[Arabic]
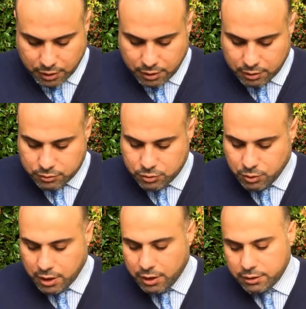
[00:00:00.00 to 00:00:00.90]
آه،
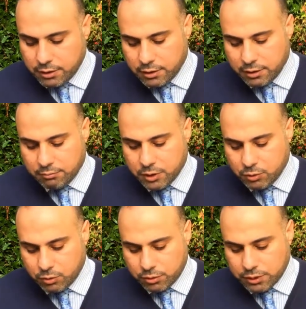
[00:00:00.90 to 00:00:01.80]
سؤال آه،
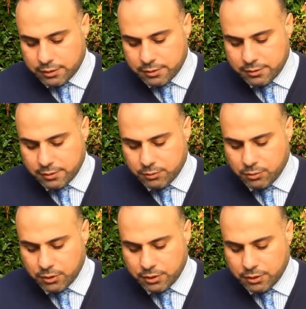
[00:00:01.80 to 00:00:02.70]
من أخت عزيزة
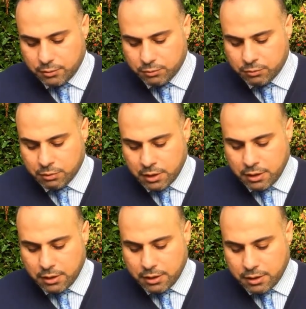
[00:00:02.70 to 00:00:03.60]
تقول أنه
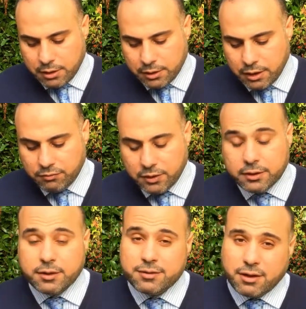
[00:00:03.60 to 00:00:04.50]
آه، كيف
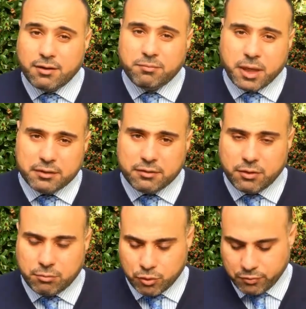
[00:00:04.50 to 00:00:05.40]
نتصرف مع
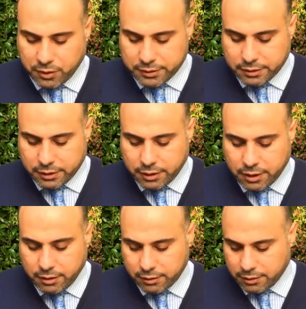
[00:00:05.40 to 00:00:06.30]
طفل مفرط
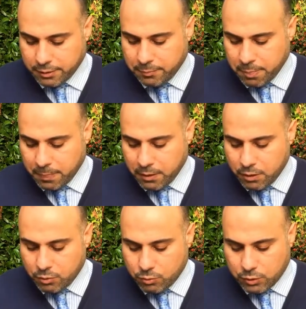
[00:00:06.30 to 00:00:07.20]
الحركة
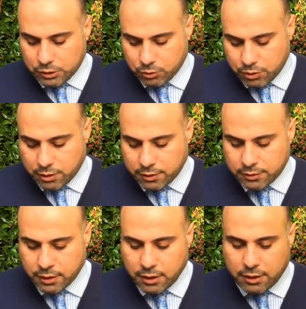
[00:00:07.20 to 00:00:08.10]

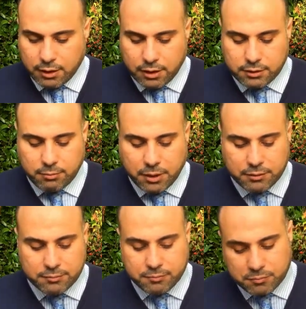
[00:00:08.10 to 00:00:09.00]
وشكرا
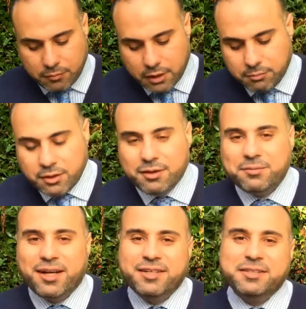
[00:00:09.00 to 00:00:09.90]
طبعا مثل
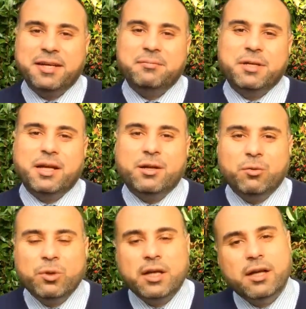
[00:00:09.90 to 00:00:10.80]
ما أنا دائما
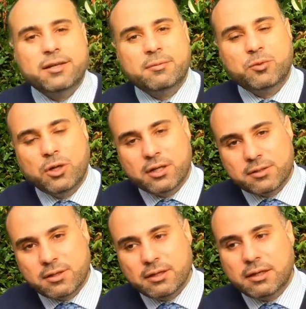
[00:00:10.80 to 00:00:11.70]
أنوه أنا مو
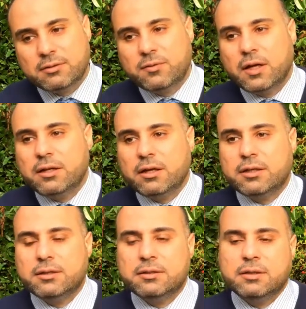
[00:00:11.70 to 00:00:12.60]
أخصائي أطفال
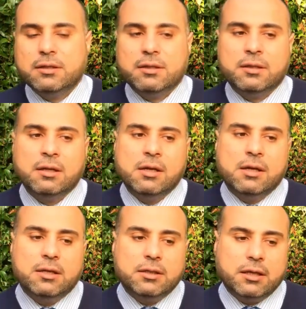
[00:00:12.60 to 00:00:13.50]
لكن
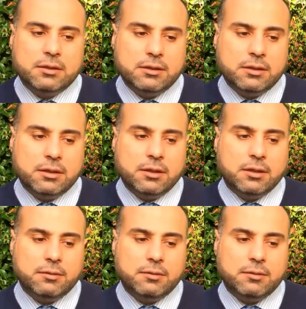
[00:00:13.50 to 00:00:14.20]
يعني